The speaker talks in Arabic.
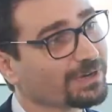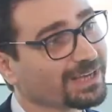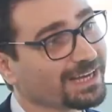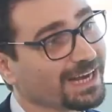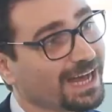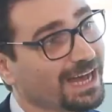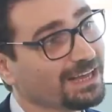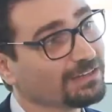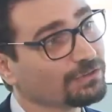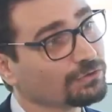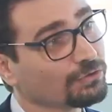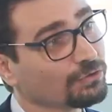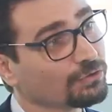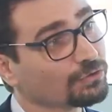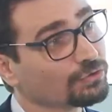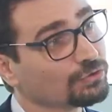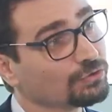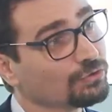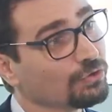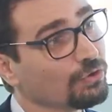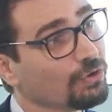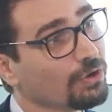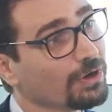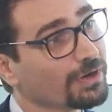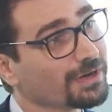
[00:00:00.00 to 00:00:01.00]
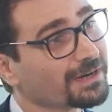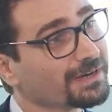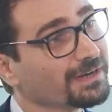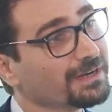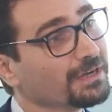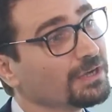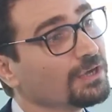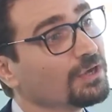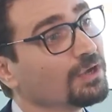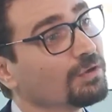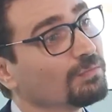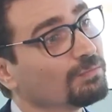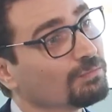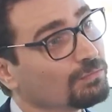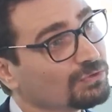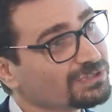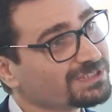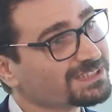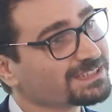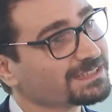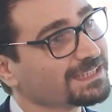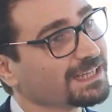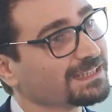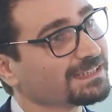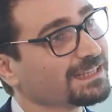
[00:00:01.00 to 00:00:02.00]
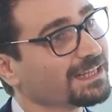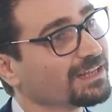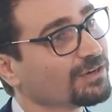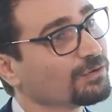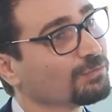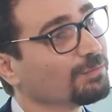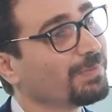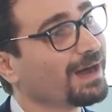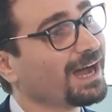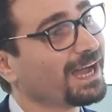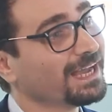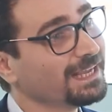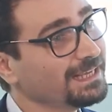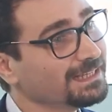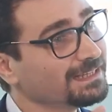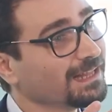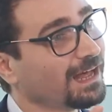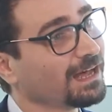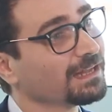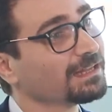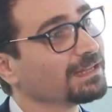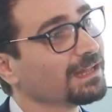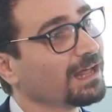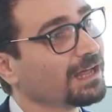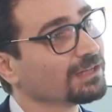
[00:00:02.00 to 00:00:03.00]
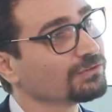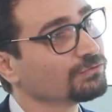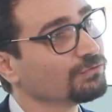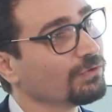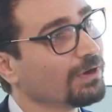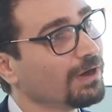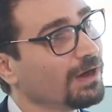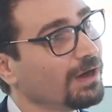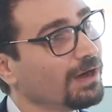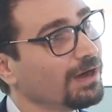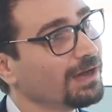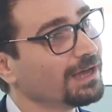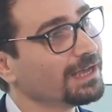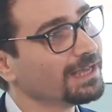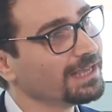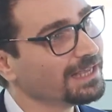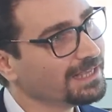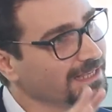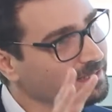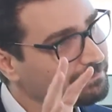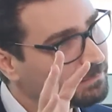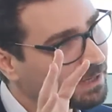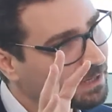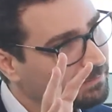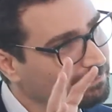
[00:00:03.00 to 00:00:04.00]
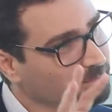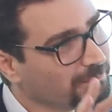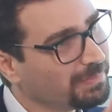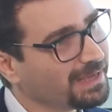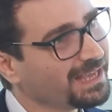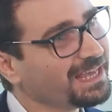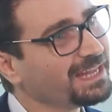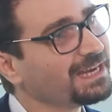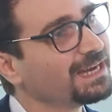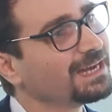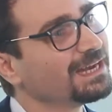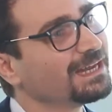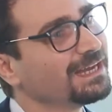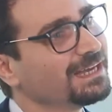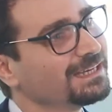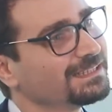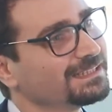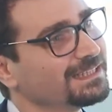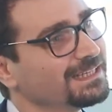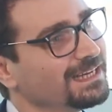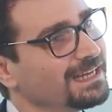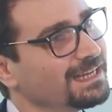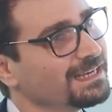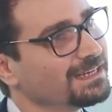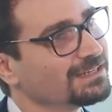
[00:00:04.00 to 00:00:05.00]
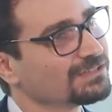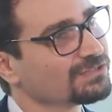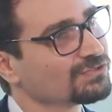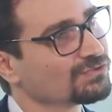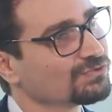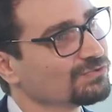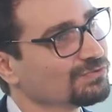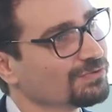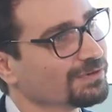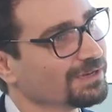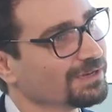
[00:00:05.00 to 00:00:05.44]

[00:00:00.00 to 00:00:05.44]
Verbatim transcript: كان عندكم دور مستتر وبعيد عن الاضواء بين الاحتلال السوري